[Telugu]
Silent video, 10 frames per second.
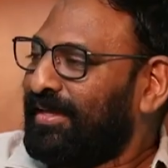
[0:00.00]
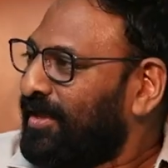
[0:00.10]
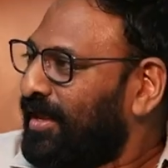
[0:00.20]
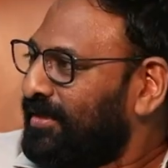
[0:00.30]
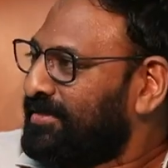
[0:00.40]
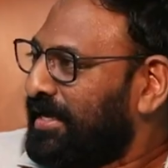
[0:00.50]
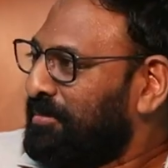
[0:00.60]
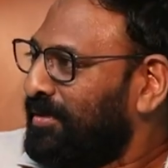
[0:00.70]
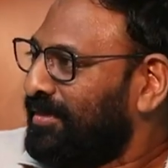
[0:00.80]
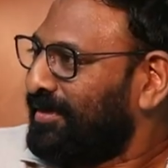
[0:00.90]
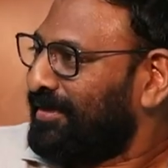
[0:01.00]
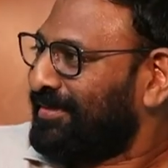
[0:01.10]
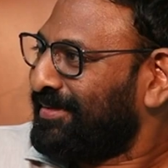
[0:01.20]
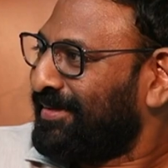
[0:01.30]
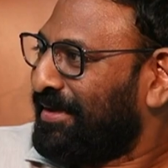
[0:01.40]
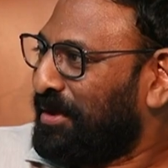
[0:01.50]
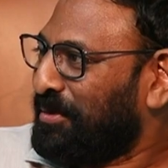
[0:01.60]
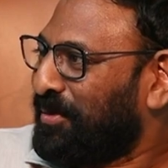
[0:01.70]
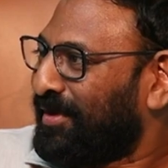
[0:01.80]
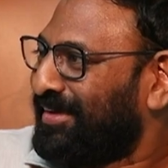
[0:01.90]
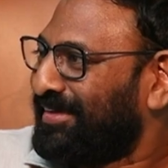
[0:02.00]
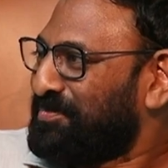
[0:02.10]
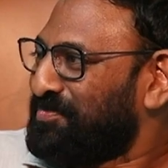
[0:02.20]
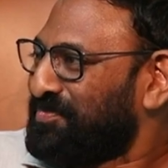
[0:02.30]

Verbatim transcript: ఏదో అలా జరిగిపోయిందండి అనుకోకుండా